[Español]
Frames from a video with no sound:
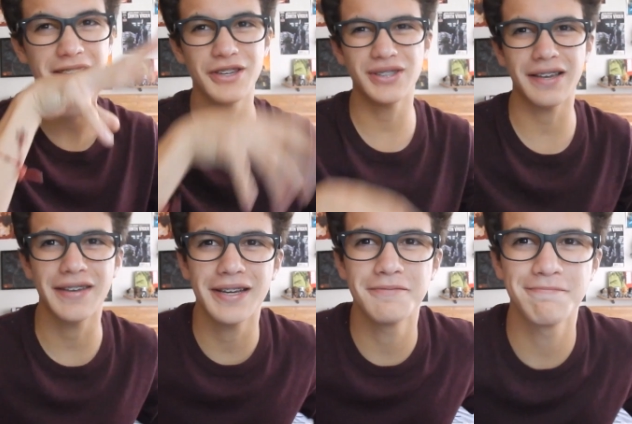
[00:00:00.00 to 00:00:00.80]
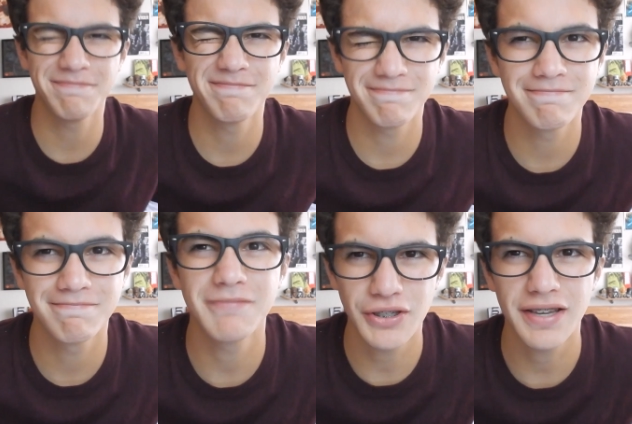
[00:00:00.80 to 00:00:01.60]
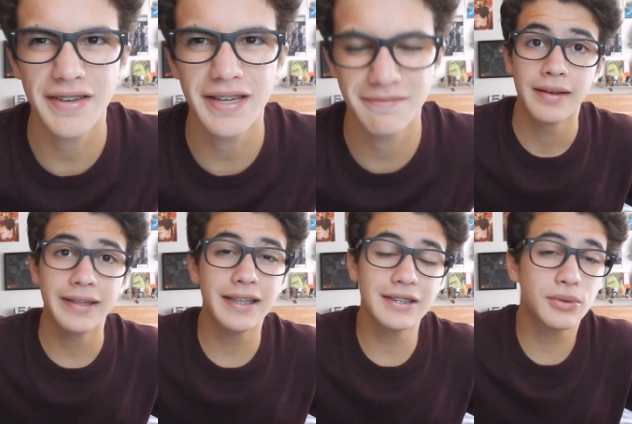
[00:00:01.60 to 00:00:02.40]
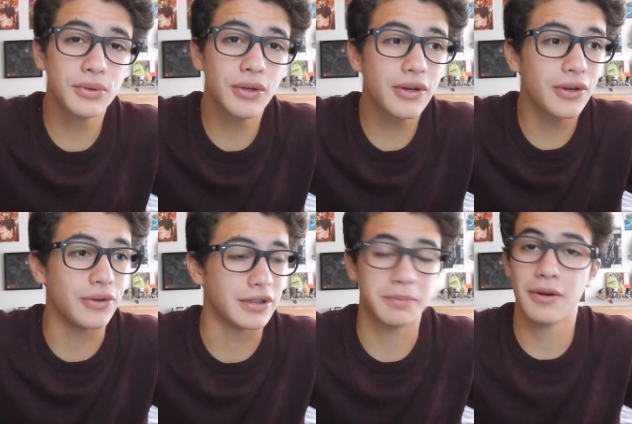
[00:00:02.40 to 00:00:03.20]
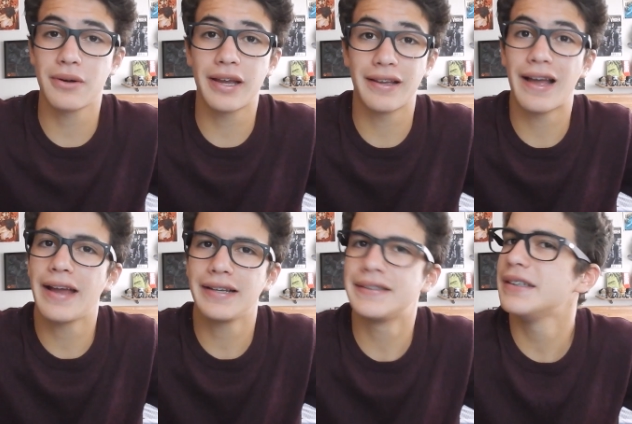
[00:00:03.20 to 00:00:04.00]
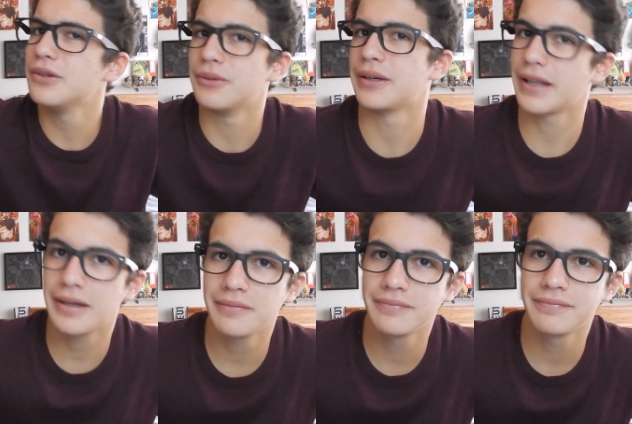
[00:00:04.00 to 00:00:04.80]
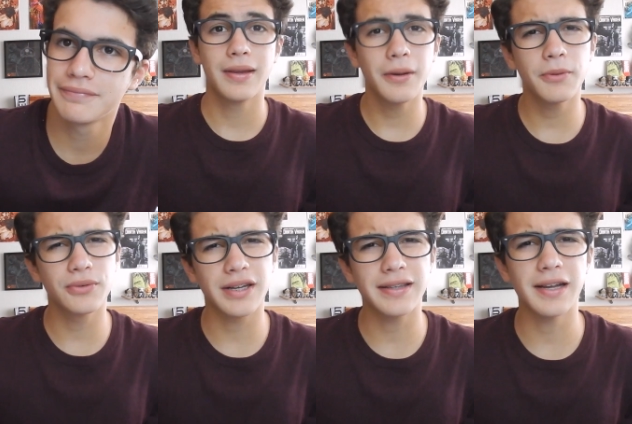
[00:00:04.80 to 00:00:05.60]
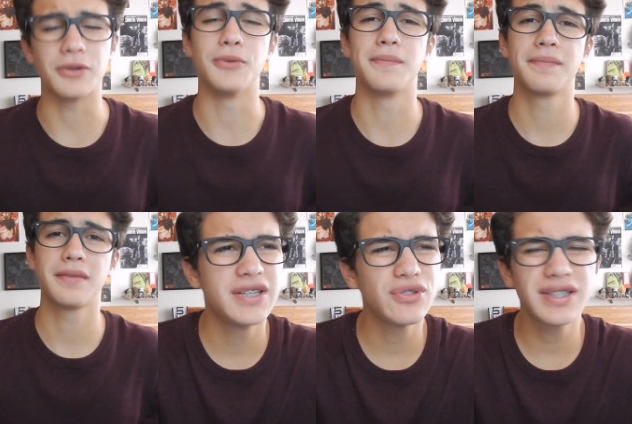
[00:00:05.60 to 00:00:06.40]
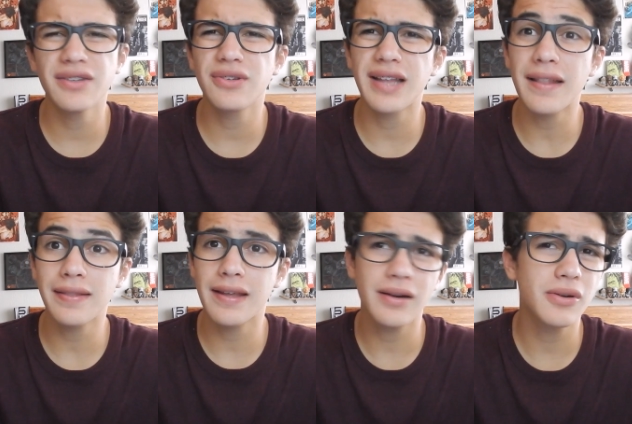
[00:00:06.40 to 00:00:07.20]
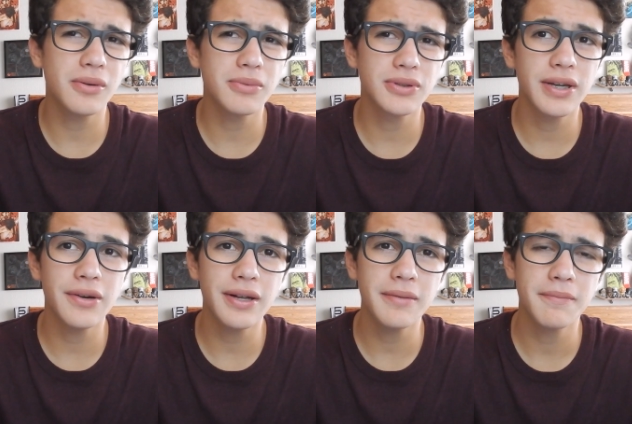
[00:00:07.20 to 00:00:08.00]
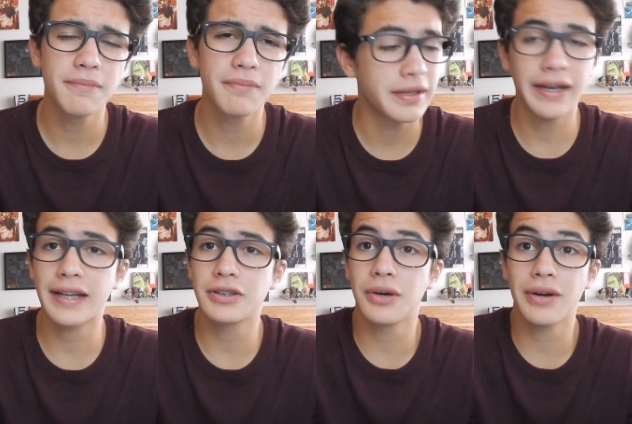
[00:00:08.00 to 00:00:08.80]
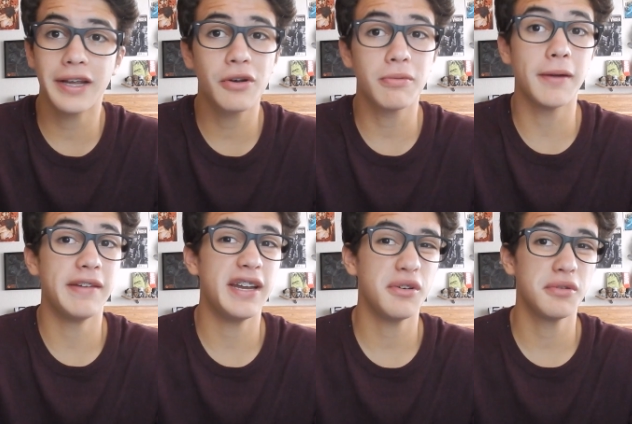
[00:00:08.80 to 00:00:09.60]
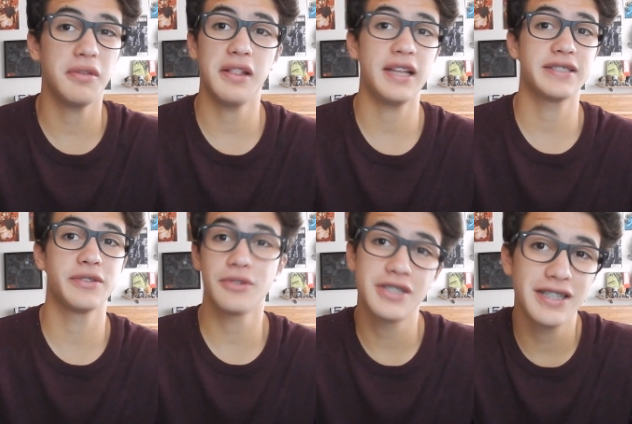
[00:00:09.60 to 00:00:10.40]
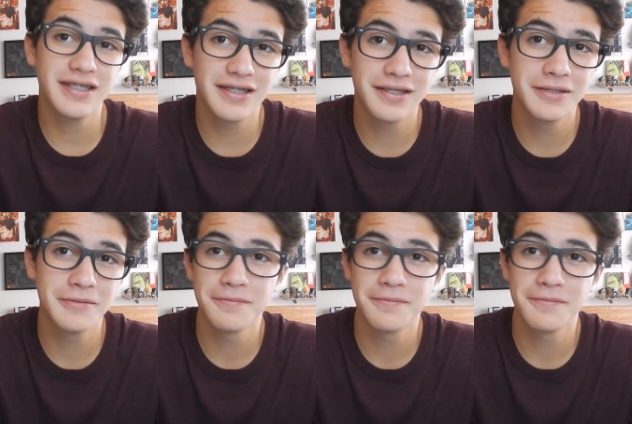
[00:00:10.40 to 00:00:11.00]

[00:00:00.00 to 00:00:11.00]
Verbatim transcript: Yo sabía. Yo sabía. ¿Qué tal estuvo Tokio? Espero que haya sido, ¿verdad? Quiero preguntarte algo. ¿Sigo siendo tan terco como soy ahora? ¿Que acaso ahora ya no babeo en las noches?